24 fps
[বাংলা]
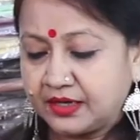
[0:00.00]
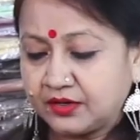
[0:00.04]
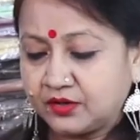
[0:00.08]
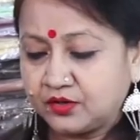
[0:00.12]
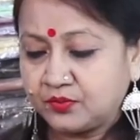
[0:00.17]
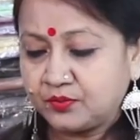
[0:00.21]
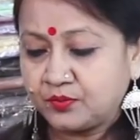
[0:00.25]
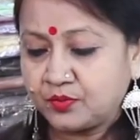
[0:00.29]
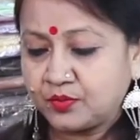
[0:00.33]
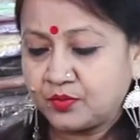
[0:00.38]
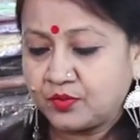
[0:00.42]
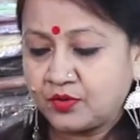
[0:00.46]
একটু
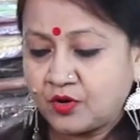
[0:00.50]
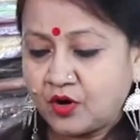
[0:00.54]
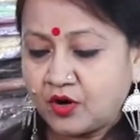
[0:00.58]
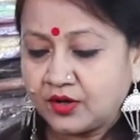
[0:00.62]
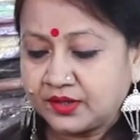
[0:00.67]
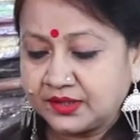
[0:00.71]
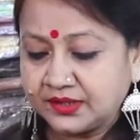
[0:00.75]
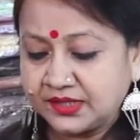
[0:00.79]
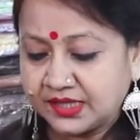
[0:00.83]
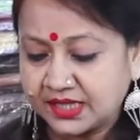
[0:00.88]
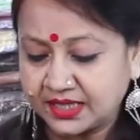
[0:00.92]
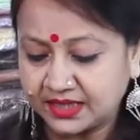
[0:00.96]

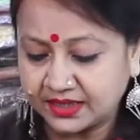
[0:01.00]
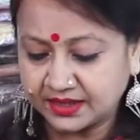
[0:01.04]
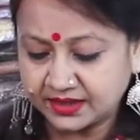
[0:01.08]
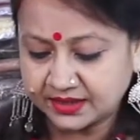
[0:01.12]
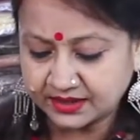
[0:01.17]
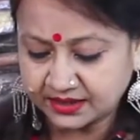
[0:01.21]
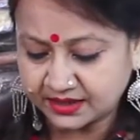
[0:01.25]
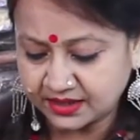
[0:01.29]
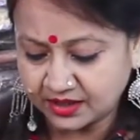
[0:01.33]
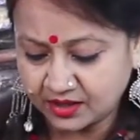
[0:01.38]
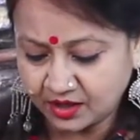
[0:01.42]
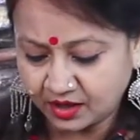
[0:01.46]
কটন
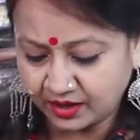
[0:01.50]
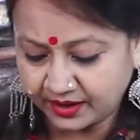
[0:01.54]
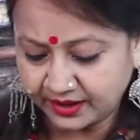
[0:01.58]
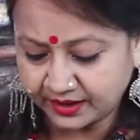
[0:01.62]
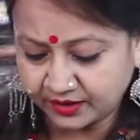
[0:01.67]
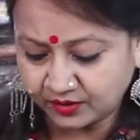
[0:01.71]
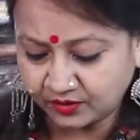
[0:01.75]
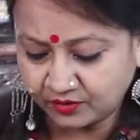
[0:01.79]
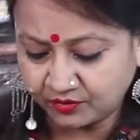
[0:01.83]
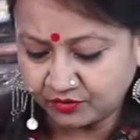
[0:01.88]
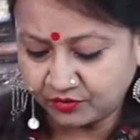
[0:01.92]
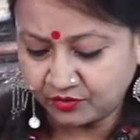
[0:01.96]
শাড়িটা কি হয়
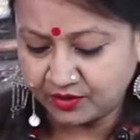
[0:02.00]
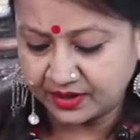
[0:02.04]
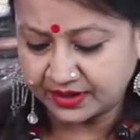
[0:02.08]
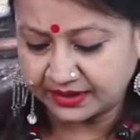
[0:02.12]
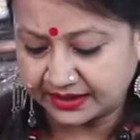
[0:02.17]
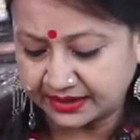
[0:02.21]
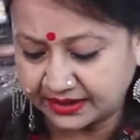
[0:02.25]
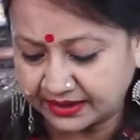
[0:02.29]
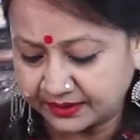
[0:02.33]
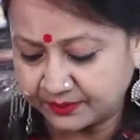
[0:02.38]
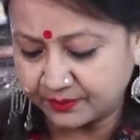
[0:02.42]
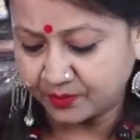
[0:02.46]
একটু ফুলে
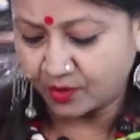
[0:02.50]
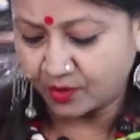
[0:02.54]
থাকে